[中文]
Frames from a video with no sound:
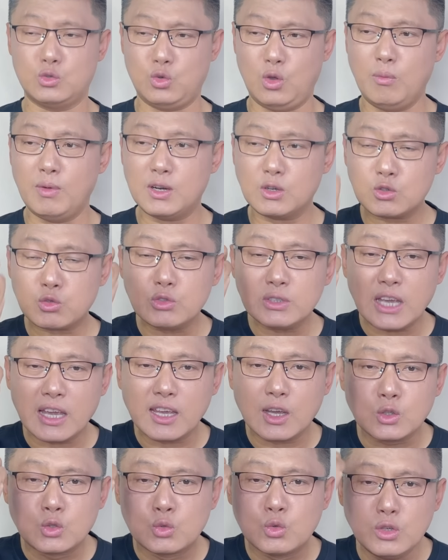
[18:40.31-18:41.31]
绝不能出现
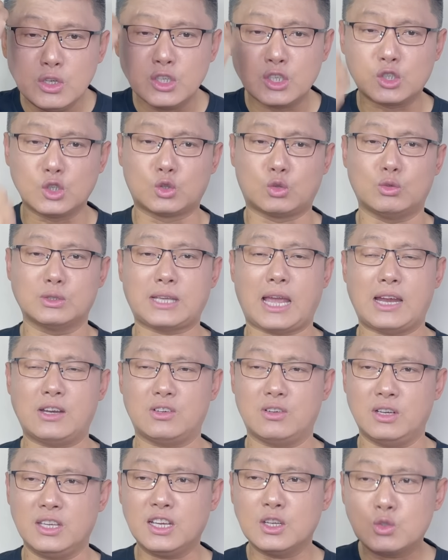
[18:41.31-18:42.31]
一个军事独裁
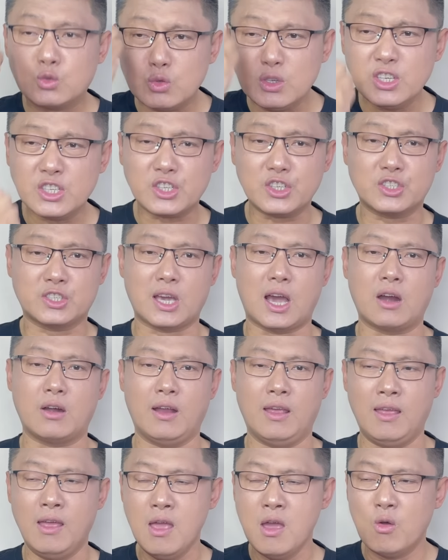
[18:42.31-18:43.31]
者、一个军事强
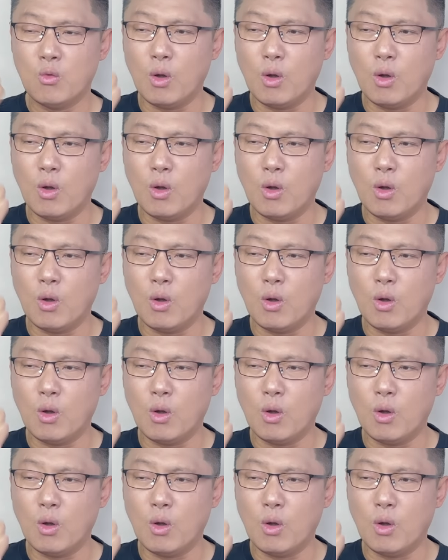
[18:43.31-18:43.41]
人。